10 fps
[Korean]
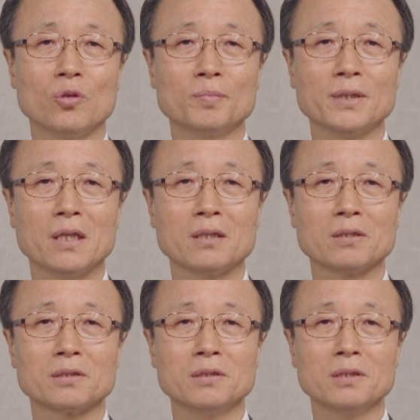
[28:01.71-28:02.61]
없다는
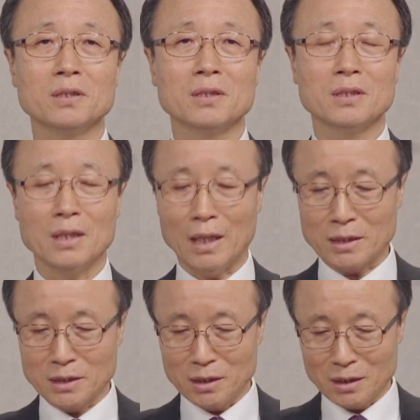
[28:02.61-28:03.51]
것을
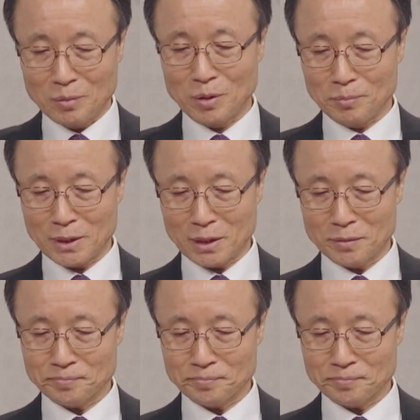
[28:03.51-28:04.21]
아시기 때문입니다.